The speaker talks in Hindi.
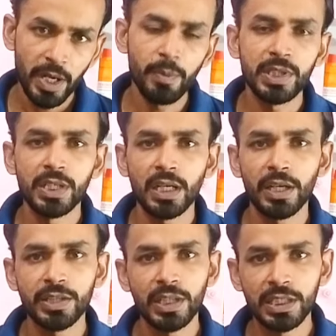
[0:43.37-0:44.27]
मेरे बचने का
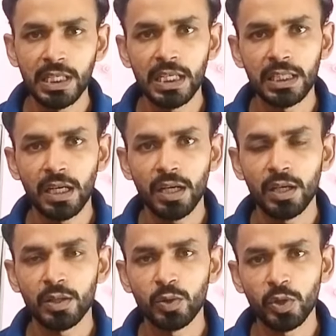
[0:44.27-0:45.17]
रीज़न इसलिए था
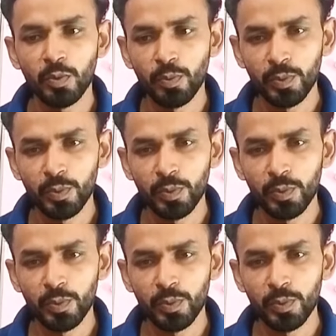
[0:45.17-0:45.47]
क्योंकि